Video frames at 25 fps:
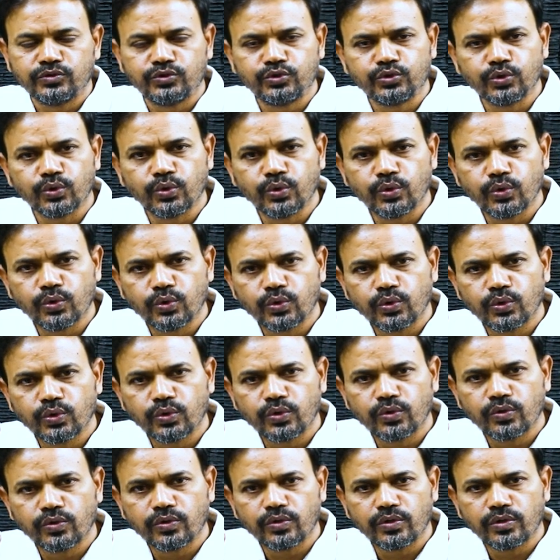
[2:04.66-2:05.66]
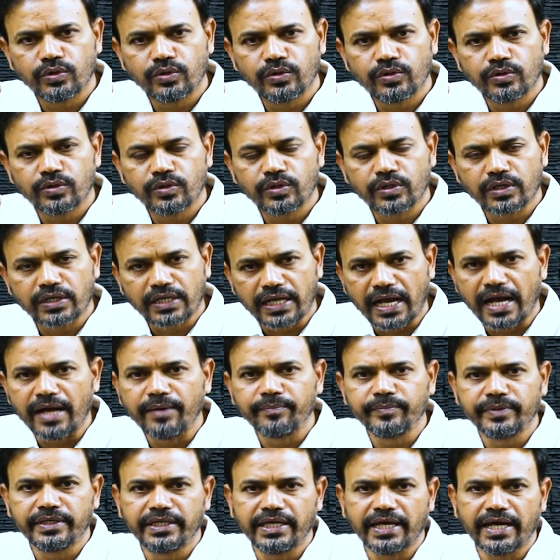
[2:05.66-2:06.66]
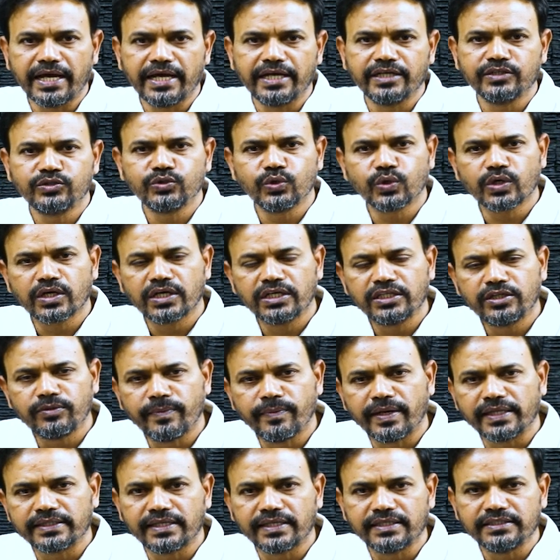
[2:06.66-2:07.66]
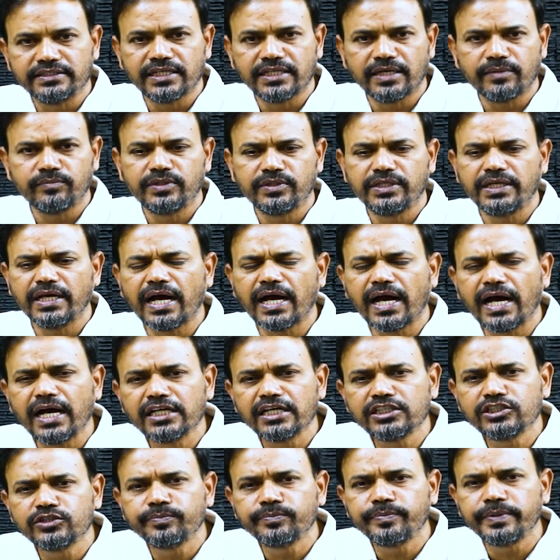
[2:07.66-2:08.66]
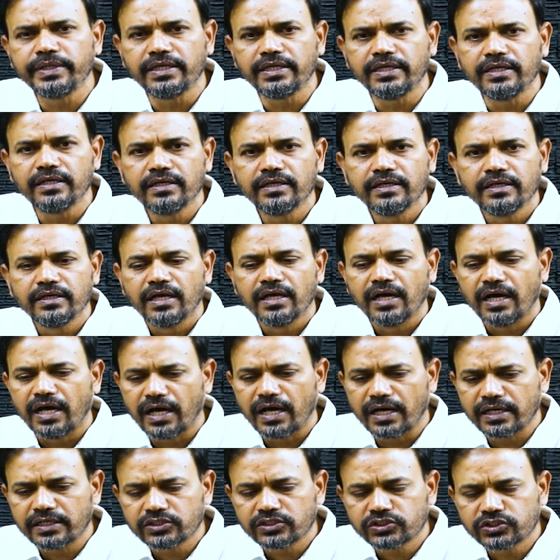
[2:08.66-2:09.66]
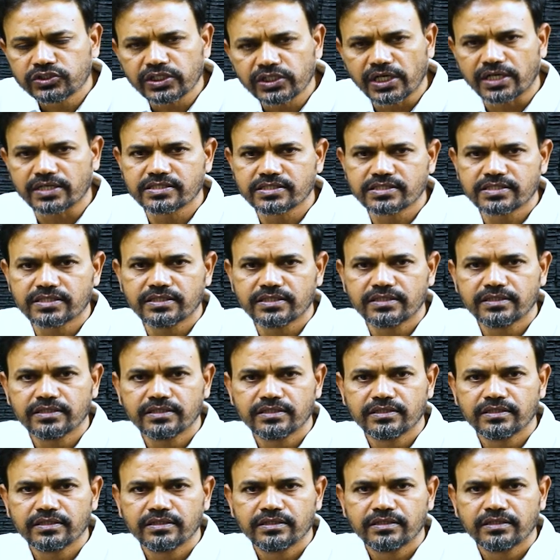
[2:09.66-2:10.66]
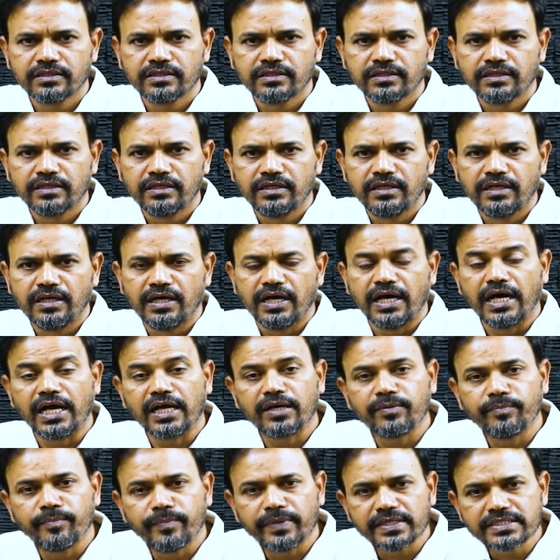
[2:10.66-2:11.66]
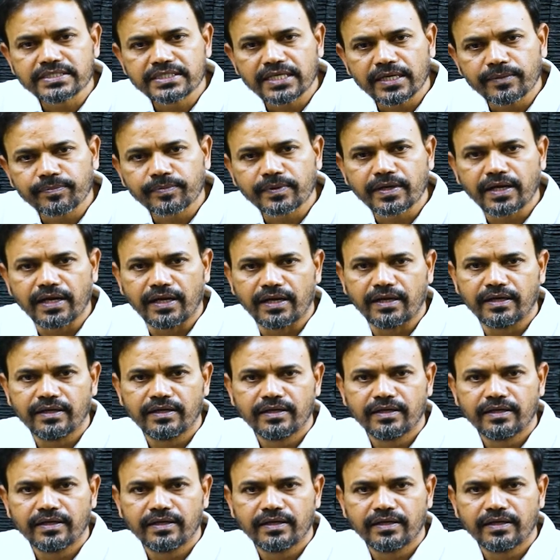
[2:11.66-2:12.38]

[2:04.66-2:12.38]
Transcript: जो काम किया है जो खिदमत अंजाम दी आज भी हर शख्स हर मज़हब का